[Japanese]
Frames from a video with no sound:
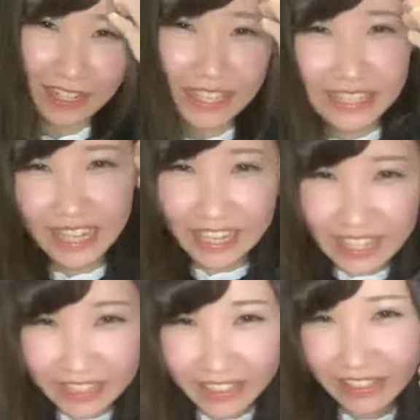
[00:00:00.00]
いち
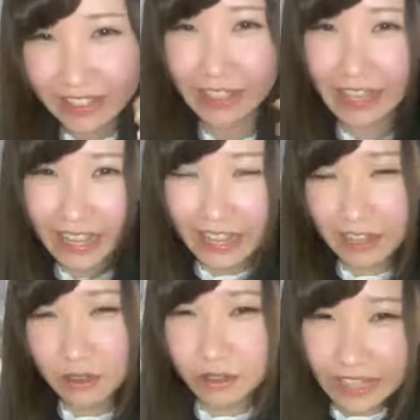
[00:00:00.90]
早く、
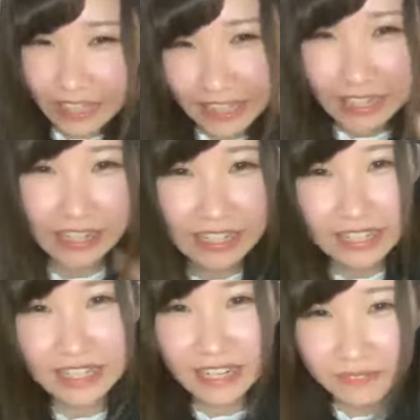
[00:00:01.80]
えー、今期蚊に
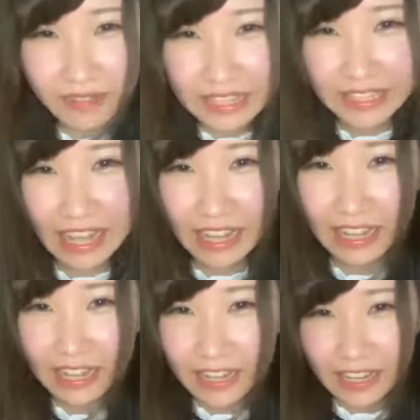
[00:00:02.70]
刺されました